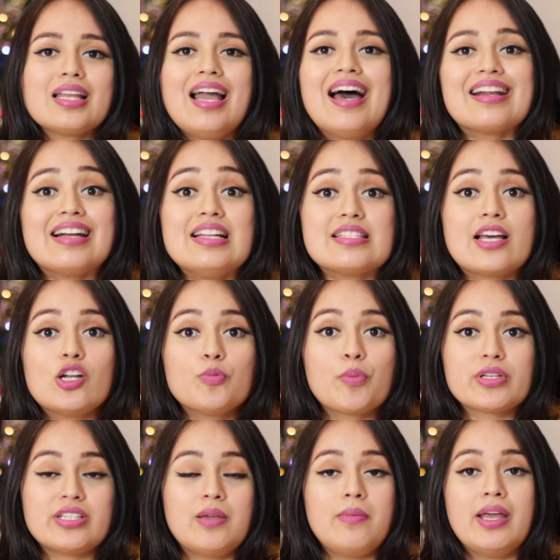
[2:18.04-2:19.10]
a realizar los
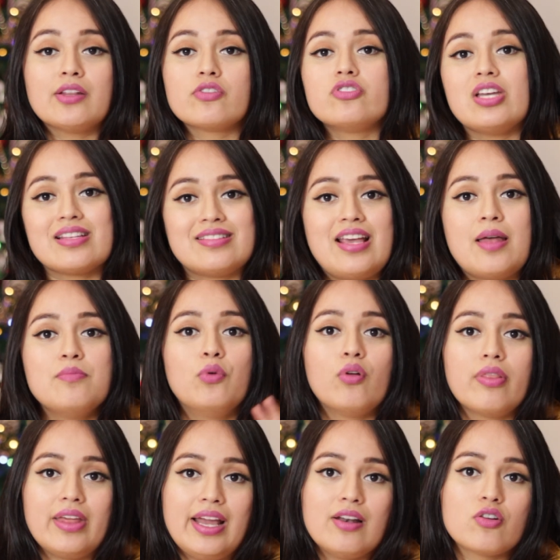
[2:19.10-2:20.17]
procedimientos ya sean
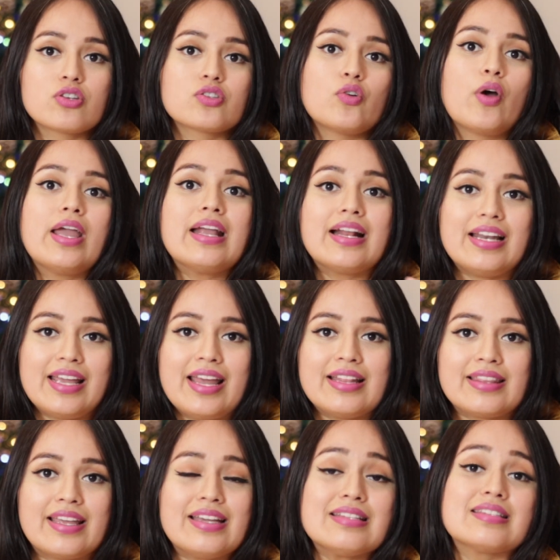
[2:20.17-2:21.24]
modelos o en
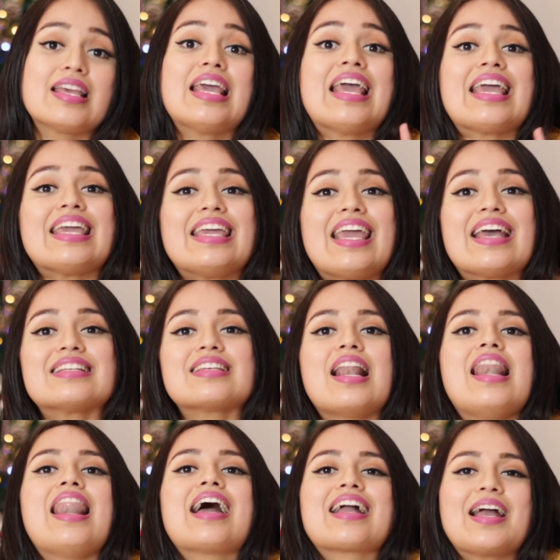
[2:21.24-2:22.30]
clientes y es
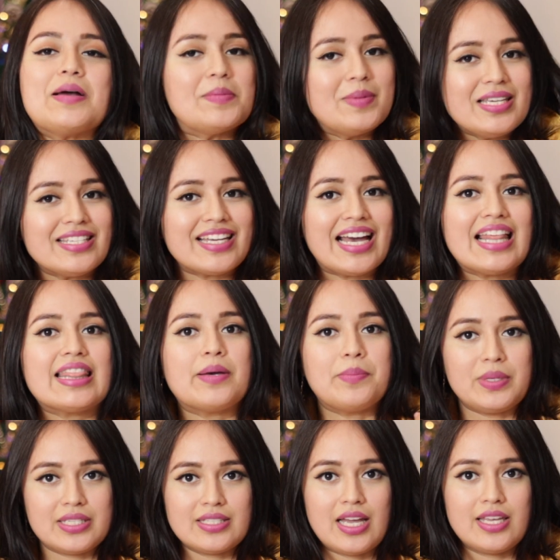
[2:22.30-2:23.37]
la camilla de
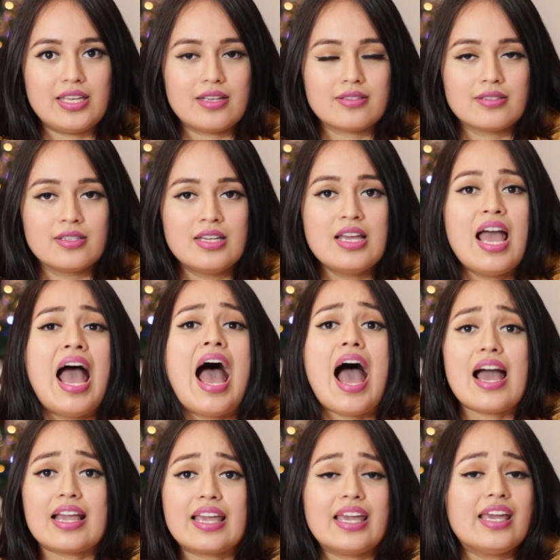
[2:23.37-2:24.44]
pestañas.
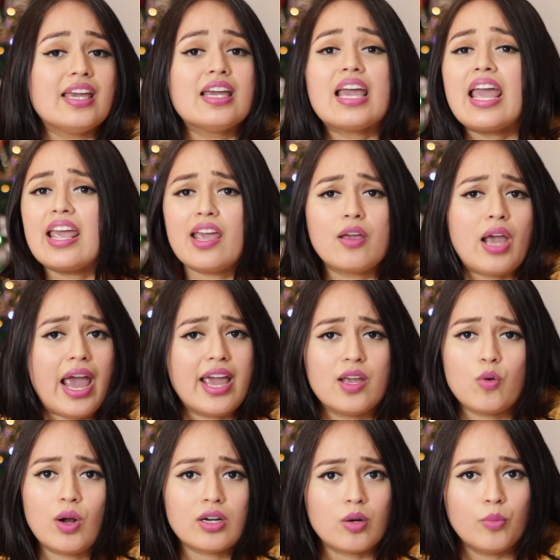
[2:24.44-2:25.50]
Aquí e
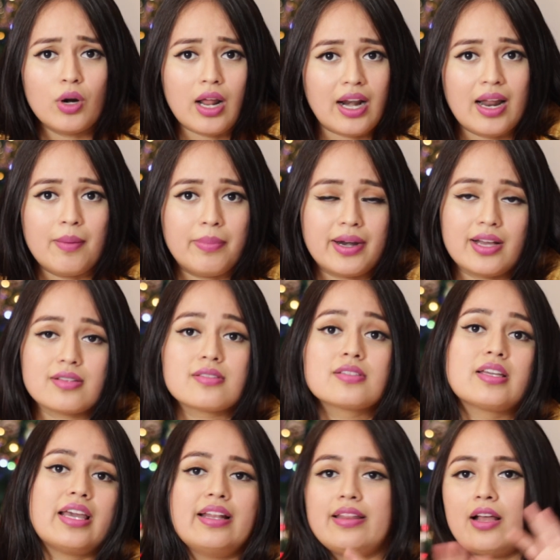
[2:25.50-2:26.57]
igual como las lámparas,
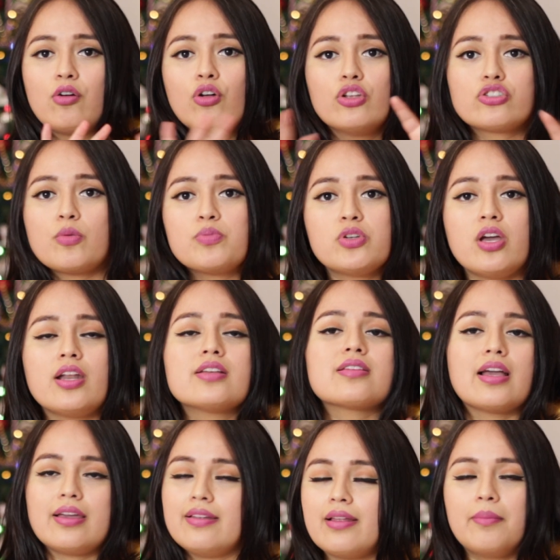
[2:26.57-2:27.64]
que tengo dos opciones,
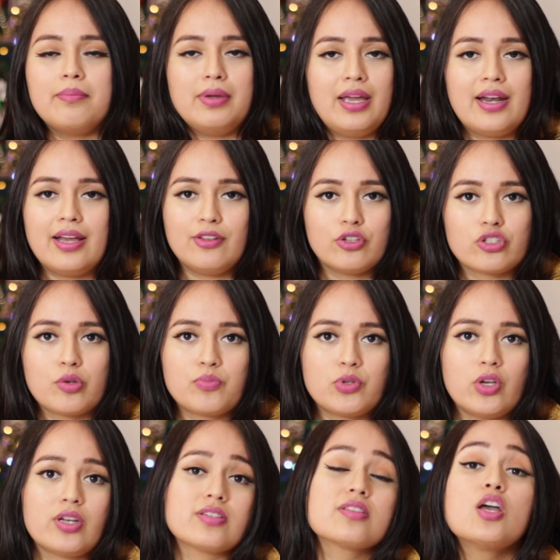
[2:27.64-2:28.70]
aquí también hay dos
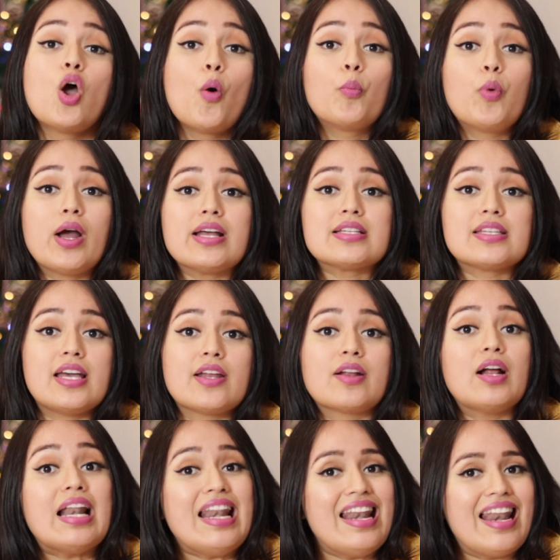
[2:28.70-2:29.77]
opciones. Puede
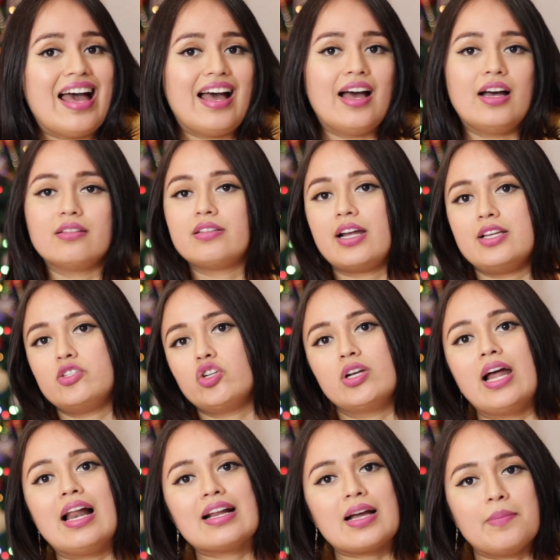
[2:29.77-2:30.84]
ser la tradicional